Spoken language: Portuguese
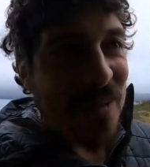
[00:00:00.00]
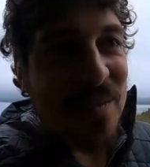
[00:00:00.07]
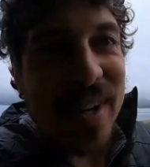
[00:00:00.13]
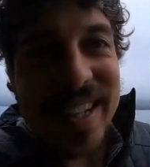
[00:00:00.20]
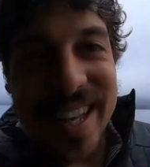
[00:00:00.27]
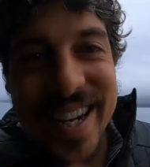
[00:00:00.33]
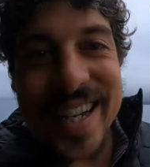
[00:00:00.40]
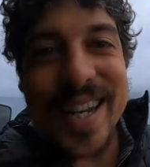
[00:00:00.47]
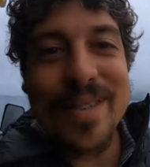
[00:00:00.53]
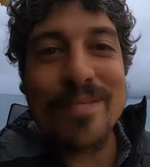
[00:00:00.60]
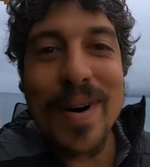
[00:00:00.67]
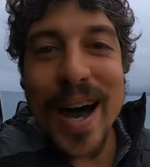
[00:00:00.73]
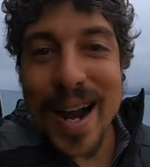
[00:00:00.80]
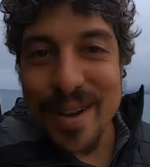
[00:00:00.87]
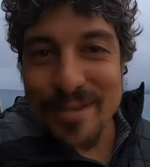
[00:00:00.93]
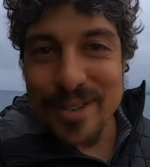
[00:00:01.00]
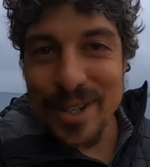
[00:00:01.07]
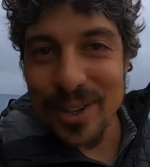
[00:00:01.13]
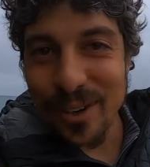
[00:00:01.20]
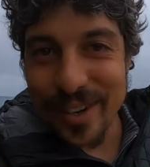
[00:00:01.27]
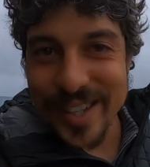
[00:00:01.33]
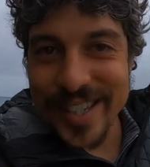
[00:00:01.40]
uma padaria
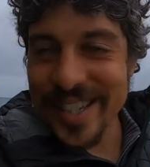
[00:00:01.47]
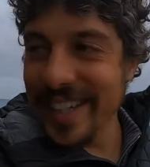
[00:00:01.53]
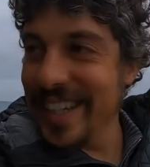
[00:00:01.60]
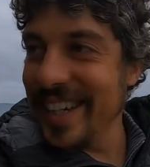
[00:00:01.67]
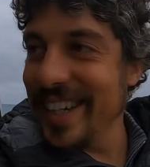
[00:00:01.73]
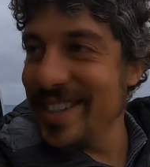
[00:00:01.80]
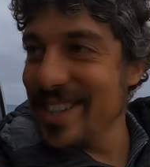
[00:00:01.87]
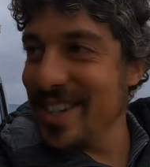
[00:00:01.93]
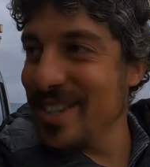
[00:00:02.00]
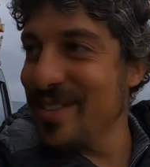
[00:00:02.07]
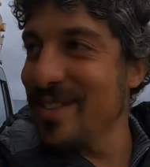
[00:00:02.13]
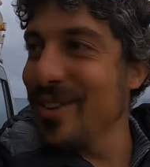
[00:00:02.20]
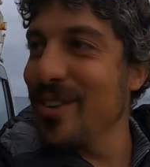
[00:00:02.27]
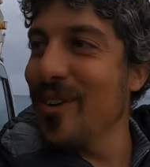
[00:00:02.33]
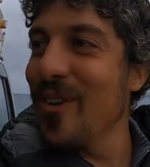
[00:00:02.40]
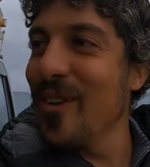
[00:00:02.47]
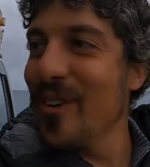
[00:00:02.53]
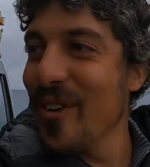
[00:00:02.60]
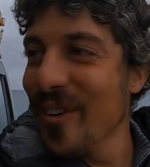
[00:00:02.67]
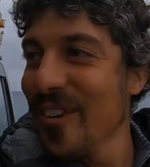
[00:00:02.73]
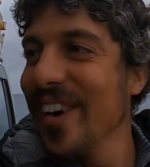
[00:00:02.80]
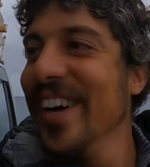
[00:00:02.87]
maravilhosa aqui que a gente viu no
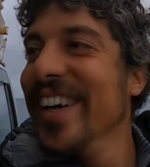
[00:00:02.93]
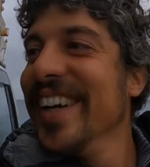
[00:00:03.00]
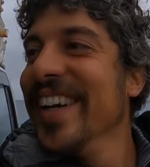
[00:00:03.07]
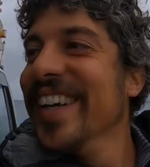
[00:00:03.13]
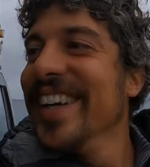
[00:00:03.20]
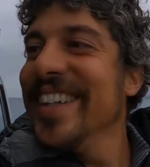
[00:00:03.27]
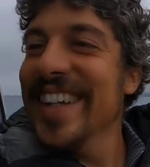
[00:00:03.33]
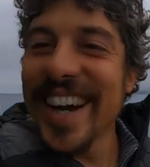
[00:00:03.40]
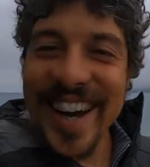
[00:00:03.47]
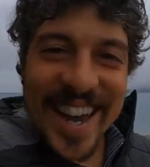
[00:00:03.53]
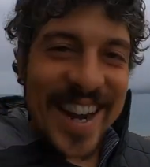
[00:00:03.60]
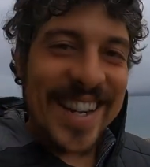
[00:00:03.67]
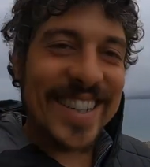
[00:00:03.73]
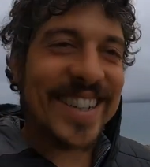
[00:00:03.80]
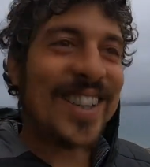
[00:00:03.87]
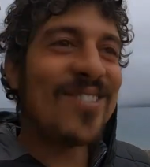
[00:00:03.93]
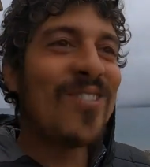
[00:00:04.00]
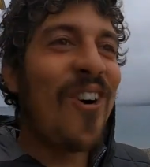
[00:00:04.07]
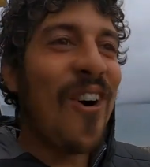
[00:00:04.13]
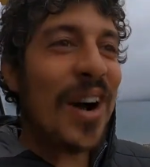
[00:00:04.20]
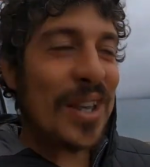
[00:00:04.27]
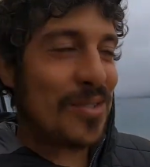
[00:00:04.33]
Google. E a Erika tá
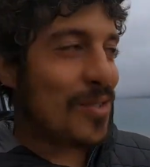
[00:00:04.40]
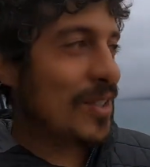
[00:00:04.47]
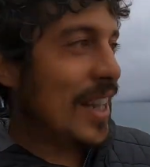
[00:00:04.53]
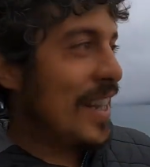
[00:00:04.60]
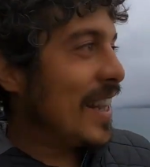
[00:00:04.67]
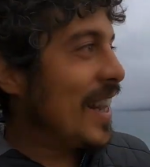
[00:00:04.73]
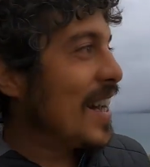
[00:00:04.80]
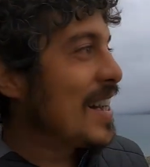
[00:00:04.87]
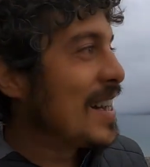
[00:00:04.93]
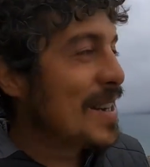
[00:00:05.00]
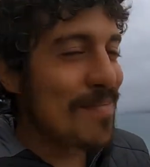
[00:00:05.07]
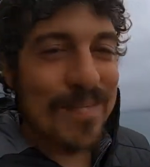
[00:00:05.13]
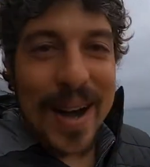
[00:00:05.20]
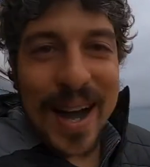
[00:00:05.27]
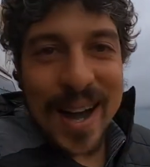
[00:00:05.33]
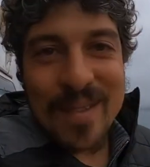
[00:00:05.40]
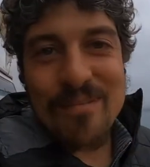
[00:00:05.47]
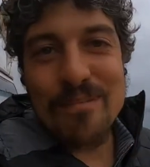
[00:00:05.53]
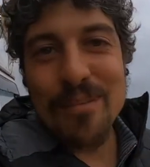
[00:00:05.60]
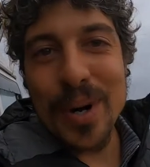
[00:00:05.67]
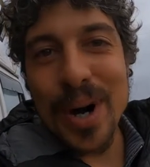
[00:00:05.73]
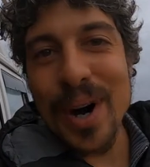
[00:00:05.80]
morrendo de vontade. Ela ama
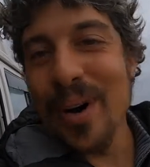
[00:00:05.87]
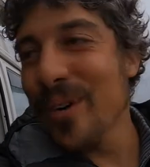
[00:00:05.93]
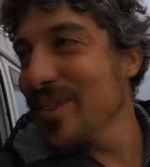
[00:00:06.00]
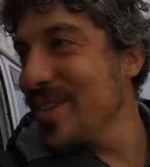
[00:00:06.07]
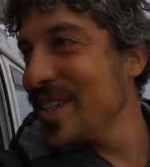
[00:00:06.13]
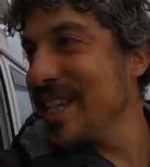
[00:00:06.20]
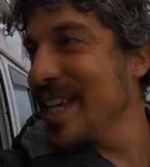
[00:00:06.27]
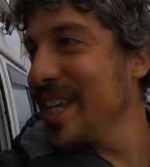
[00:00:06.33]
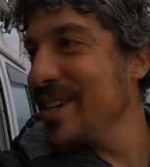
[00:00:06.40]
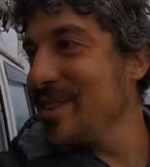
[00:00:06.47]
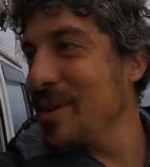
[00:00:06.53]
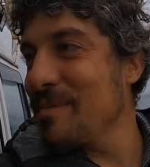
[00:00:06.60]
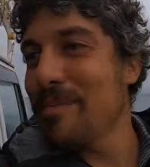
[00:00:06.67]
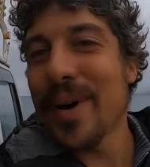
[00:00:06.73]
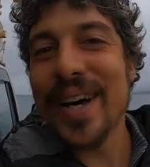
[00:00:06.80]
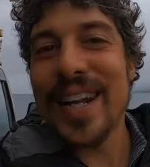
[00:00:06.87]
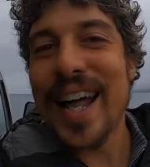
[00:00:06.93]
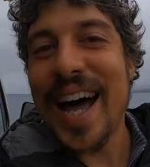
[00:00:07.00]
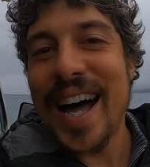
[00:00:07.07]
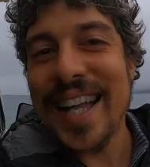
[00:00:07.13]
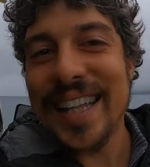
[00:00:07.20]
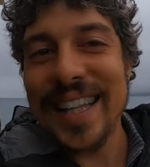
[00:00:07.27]
pãozinho,
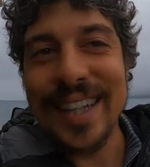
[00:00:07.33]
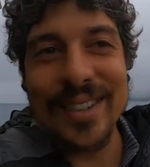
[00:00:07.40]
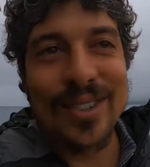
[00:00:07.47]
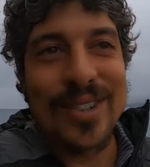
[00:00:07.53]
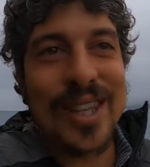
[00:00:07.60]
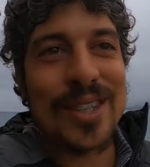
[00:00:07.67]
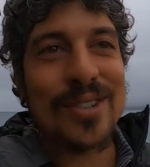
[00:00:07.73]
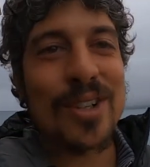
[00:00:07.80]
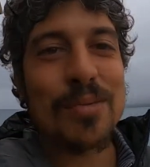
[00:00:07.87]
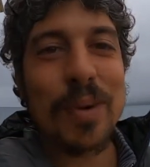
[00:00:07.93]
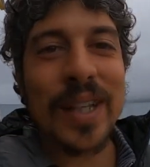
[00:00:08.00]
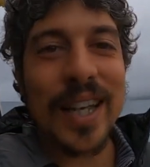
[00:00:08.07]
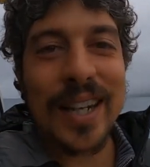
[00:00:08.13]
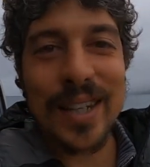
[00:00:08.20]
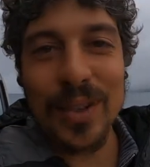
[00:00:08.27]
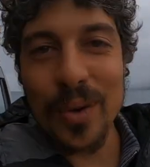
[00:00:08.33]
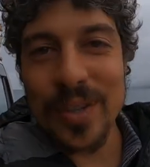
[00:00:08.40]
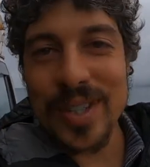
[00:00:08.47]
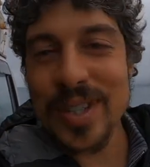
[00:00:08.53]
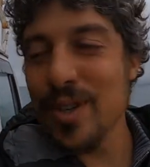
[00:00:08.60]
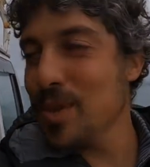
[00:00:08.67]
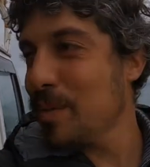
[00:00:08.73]
empanada, todas essas coisas de padaria,
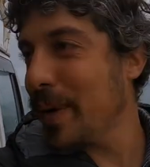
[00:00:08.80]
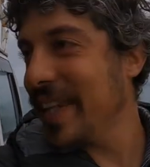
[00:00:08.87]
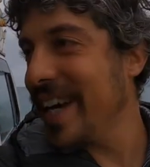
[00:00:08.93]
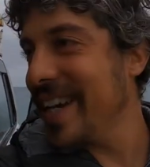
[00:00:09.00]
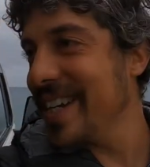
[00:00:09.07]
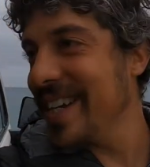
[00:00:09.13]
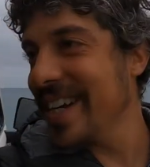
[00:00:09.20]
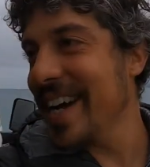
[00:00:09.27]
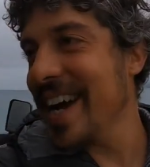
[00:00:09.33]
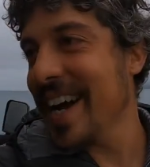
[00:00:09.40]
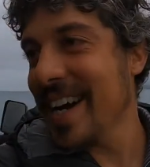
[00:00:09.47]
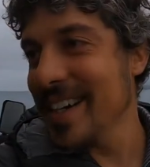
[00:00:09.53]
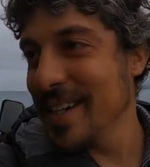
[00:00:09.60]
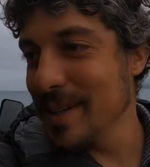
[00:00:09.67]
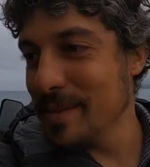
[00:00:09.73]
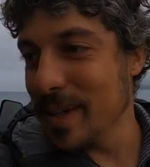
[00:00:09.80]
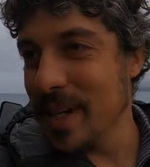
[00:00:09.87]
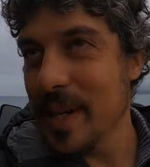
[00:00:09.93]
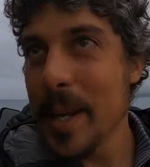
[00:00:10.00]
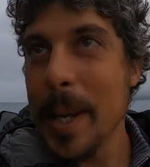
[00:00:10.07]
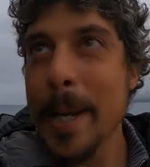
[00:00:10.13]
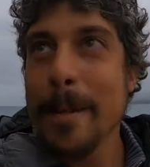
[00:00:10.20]
docinho de padaria, que é Eka
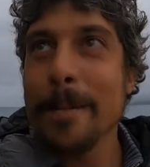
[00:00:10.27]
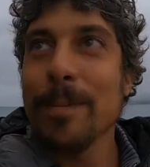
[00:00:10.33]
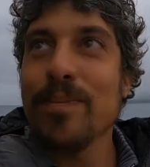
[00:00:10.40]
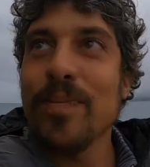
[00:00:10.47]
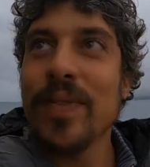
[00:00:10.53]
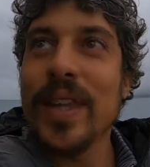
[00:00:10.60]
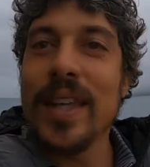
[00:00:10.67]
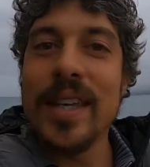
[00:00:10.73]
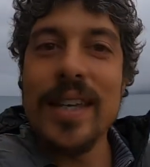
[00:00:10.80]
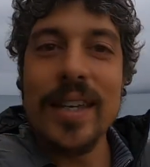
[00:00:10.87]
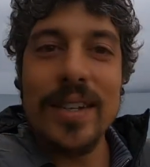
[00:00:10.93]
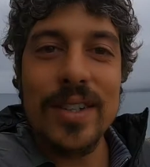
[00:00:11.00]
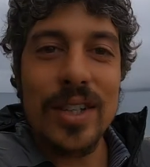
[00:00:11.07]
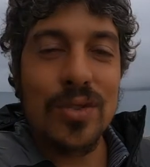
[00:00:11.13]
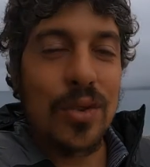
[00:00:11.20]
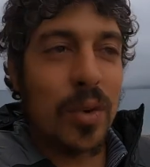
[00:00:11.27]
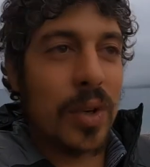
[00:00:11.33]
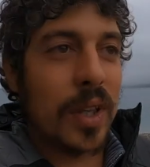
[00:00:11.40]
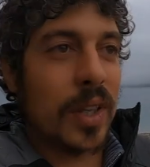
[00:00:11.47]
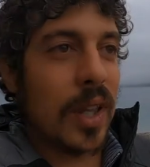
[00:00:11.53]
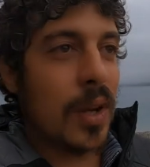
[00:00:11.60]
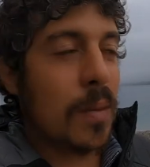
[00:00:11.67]
ama. E a gente viu
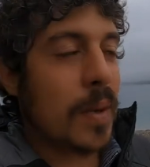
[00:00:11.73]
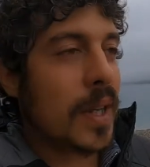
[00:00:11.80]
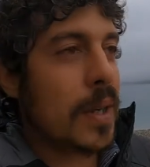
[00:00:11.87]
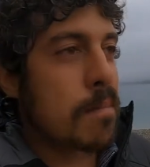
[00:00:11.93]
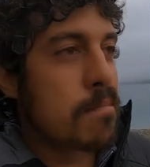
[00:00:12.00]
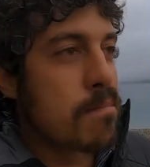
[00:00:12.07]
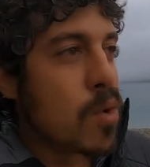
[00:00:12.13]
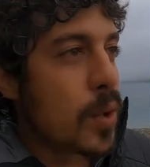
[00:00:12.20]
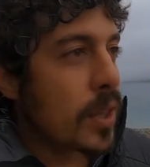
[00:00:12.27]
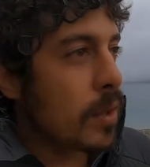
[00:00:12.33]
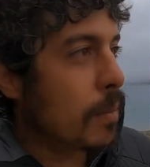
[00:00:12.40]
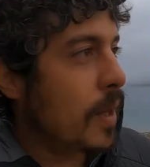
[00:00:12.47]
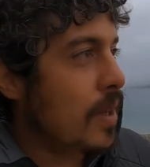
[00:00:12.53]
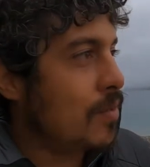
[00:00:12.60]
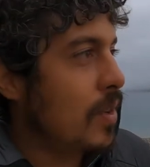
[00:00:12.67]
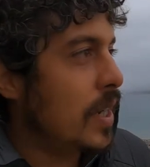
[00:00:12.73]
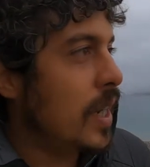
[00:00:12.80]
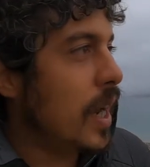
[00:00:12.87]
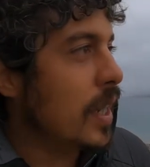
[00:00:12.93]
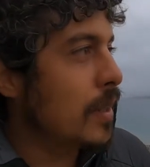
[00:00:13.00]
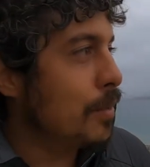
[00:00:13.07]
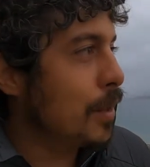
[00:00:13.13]
que tem uma aqui muito bem
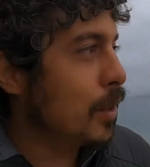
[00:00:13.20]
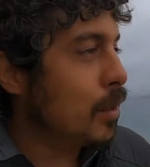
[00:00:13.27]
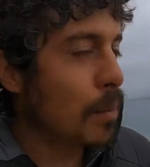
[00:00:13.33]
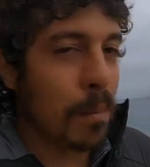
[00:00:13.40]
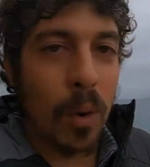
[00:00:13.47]
avaliada, muito